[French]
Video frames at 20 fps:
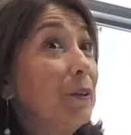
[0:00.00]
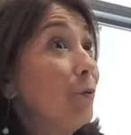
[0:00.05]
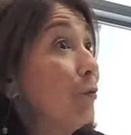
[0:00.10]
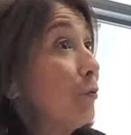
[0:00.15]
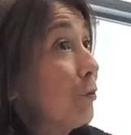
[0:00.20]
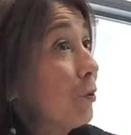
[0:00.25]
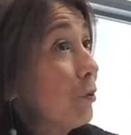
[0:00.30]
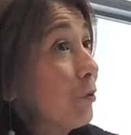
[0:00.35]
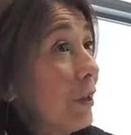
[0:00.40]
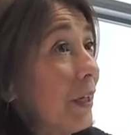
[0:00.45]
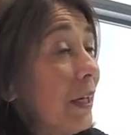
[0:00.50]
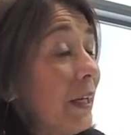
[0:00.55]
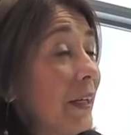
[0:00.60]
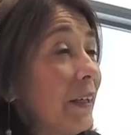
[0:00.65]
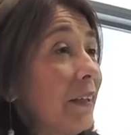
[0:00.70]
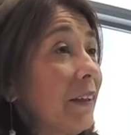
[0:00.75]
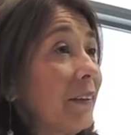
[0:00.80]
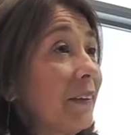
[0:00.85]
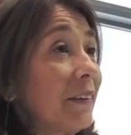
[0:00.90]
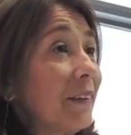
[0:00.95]
des nouveaux
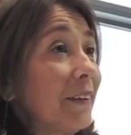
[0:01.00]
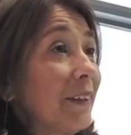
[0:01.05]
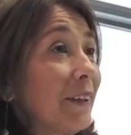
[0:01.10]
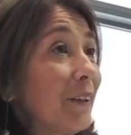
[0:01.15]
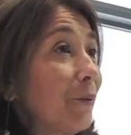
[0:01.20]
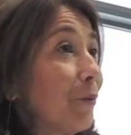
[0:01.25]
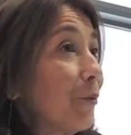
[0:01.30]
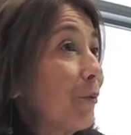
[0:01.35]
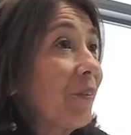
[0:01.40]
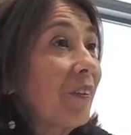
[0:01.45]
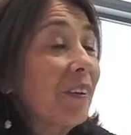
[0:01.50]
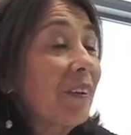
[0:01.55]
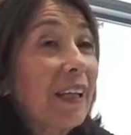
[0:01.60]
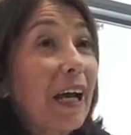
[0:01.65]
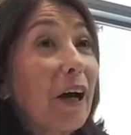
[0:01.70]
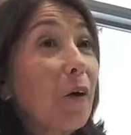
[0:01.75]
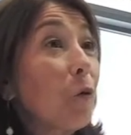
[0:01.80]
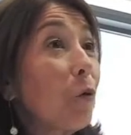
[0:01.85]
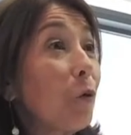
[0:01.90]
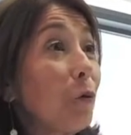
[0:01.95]
collègues. Donc
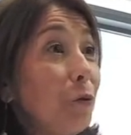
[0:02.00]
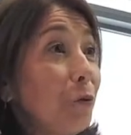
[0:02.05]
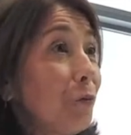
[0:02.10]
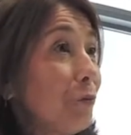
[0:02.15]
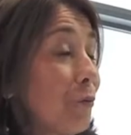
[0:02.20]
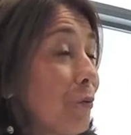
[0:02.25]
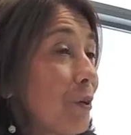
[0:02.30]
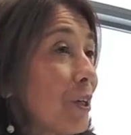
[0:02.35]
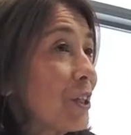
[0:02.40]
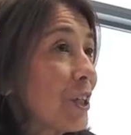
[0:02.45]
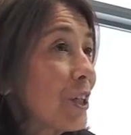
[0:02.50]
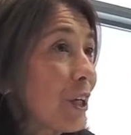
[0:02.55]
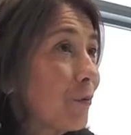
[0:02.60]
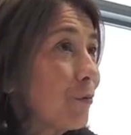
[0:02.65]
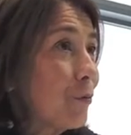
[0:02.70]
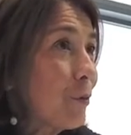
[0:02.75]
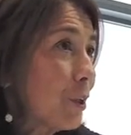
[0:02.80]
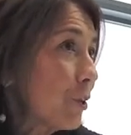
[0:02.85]
c'est un renouveau à chaque